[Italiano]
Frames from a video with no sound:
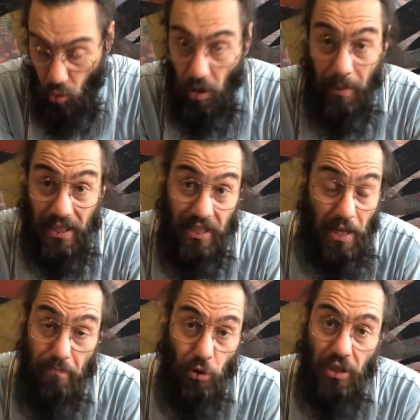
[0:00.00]
una partita
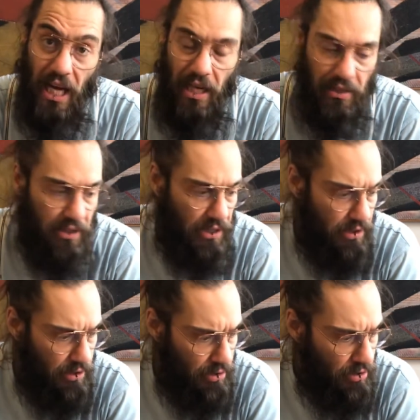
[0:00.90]
importante.
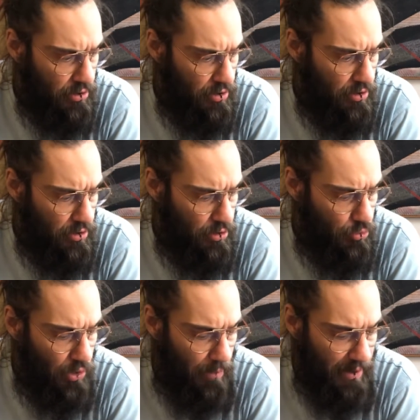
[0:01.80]

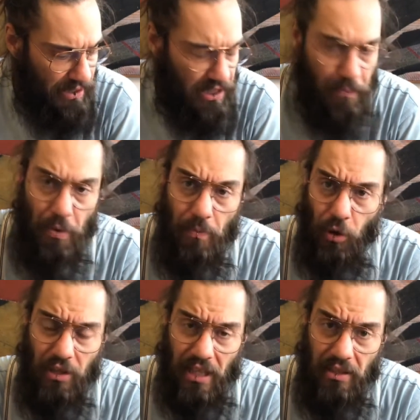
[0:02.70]
Una partita più
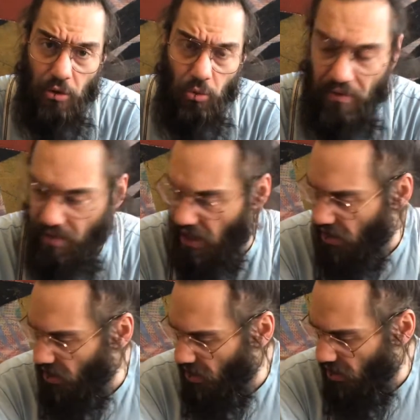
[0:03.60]
importante di
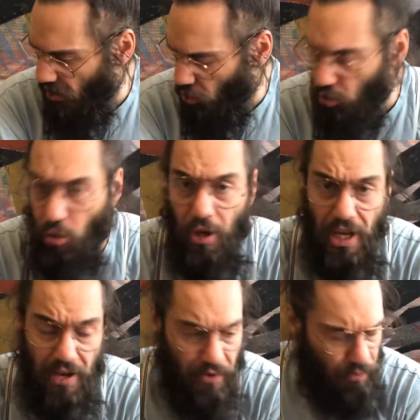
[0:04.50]
finale contro il
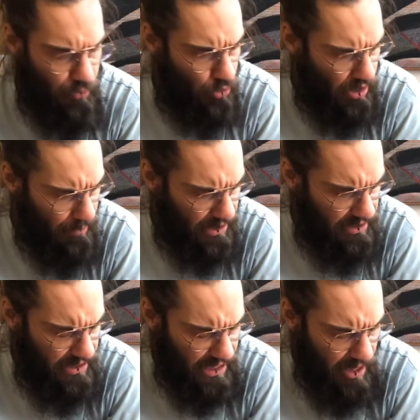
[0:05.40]
Liverpool. Una
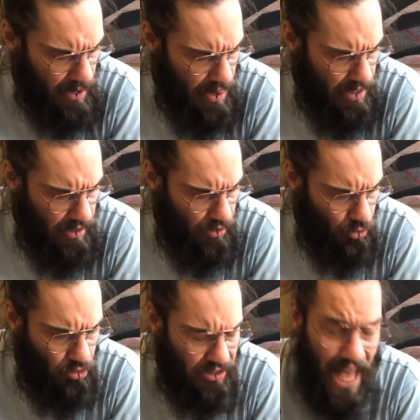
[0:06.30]
partita,
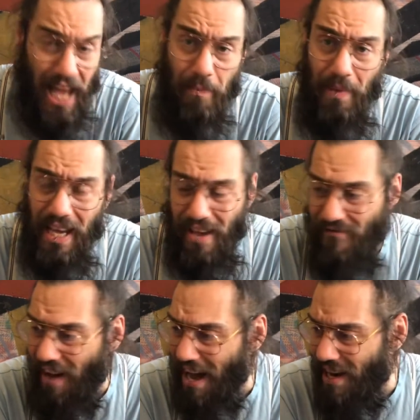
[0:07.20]
un derby che
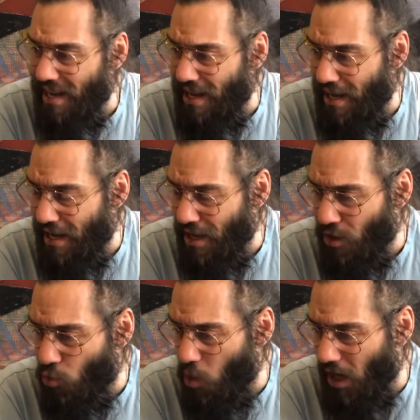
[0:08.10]
vale
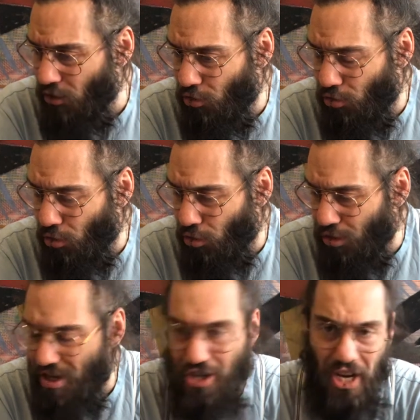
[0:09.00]
quanto
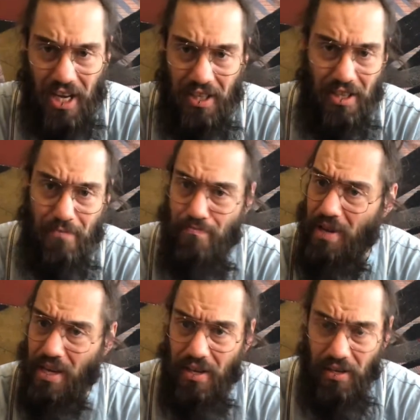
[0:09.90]
10 anni di
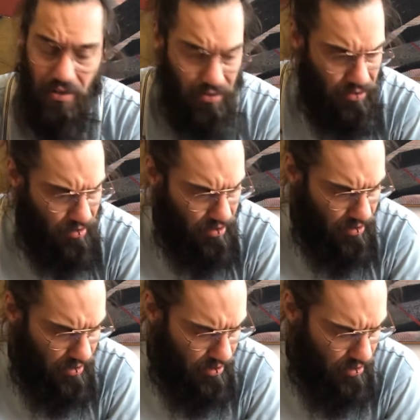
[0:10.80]
B.
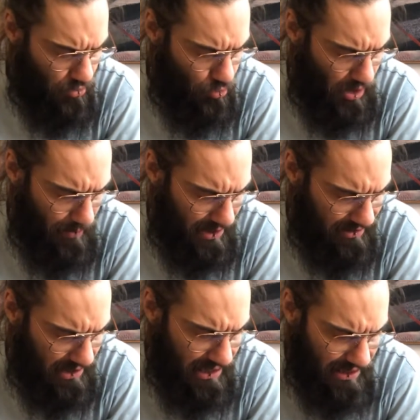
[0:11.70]
Una
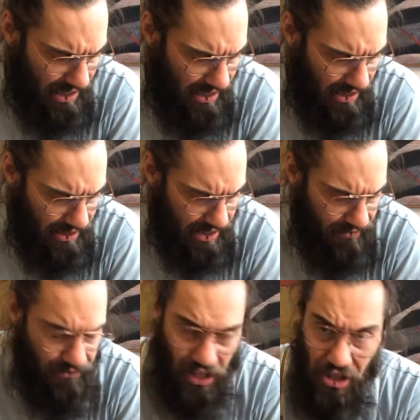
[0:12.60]
partita che è
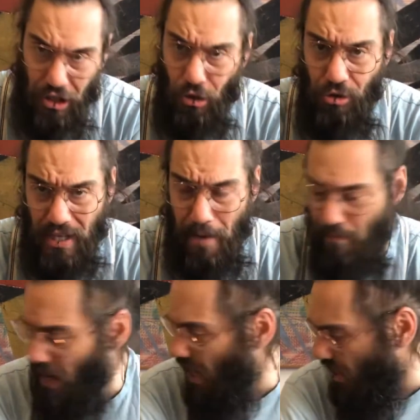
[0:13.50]
vincere o
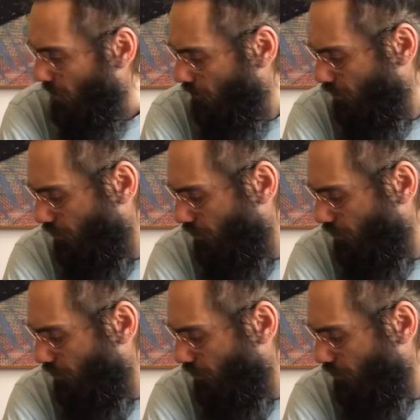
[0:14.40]
scappare.